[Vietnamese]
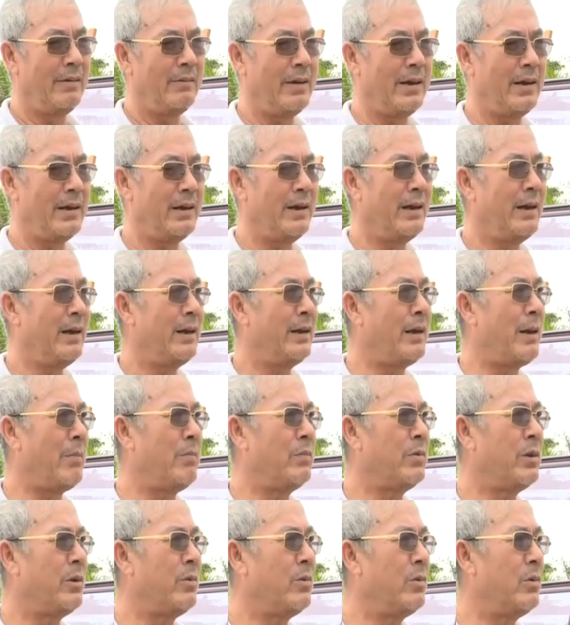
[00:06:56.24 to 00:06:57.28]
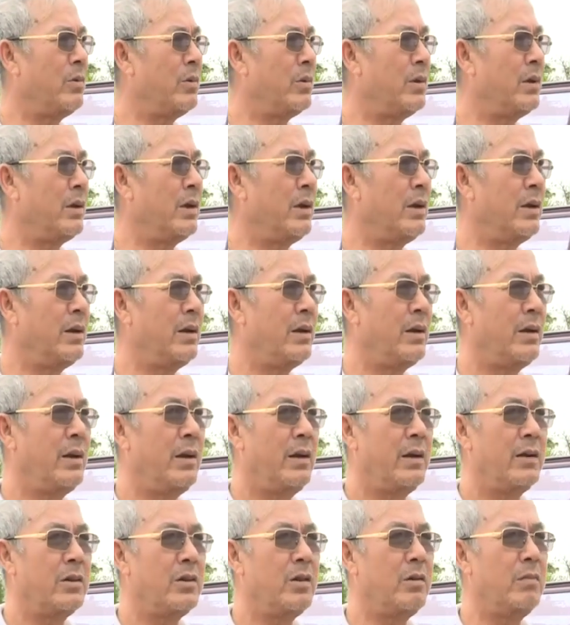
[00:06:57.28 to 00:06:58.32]
khoảng năm sau
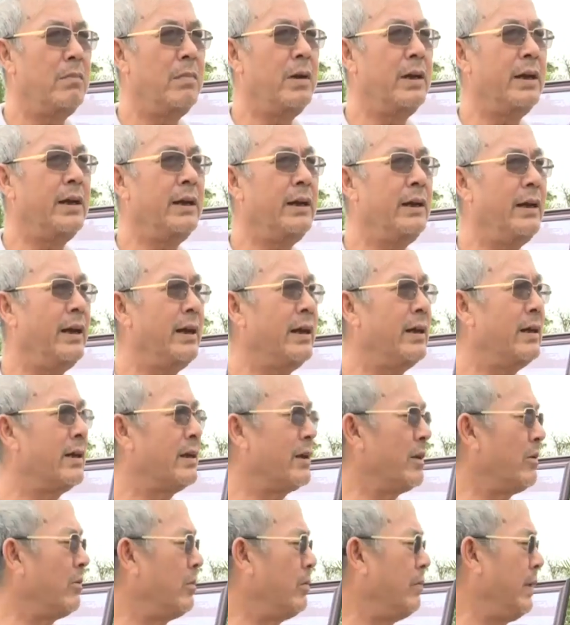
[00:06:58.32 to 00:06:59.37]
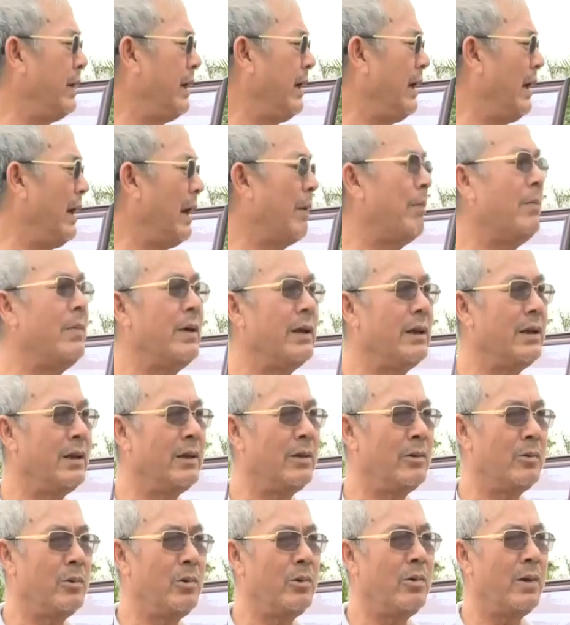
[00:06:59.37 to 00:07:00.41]
sáu mươi đến sáu mươi lắm thì
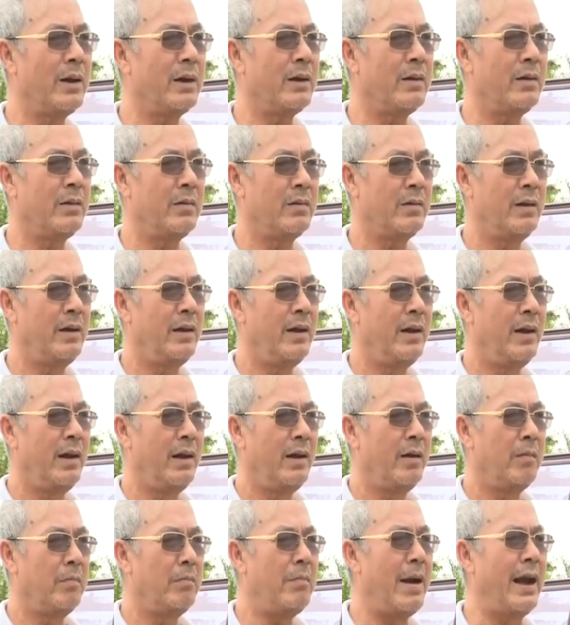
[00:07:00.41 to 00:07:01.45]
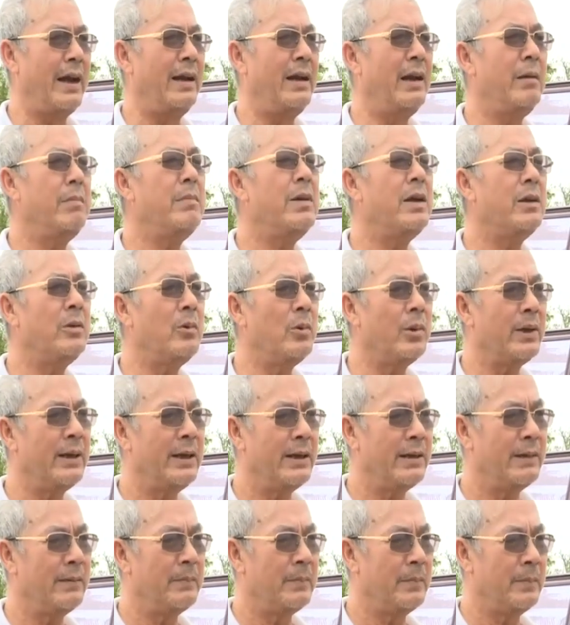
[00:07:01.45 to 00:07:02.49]
tôi khoảng bảy đến mười tuổi.
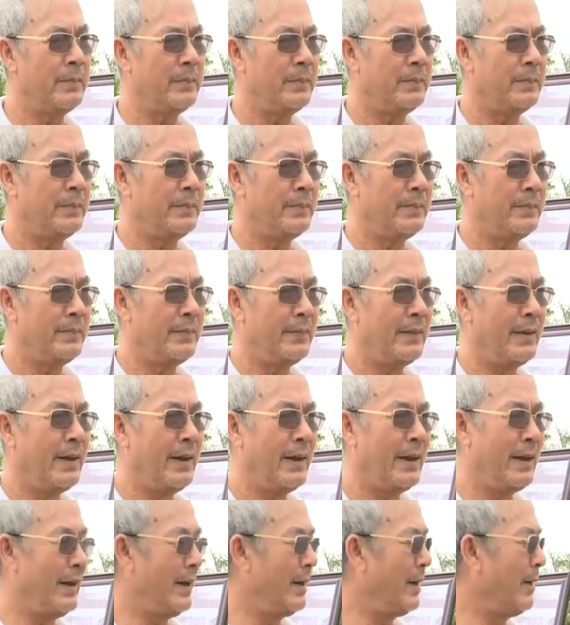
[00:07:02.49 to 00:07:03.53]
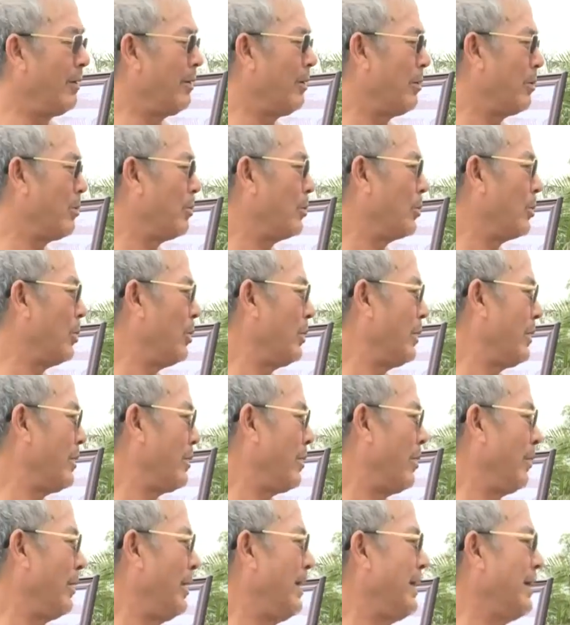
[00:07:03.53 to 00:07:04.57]
À, do đó chúng tôi
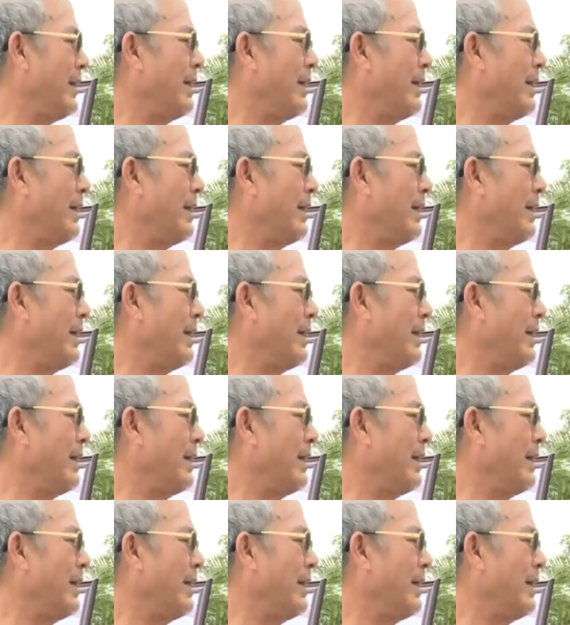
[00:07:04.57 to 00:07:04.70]
có đi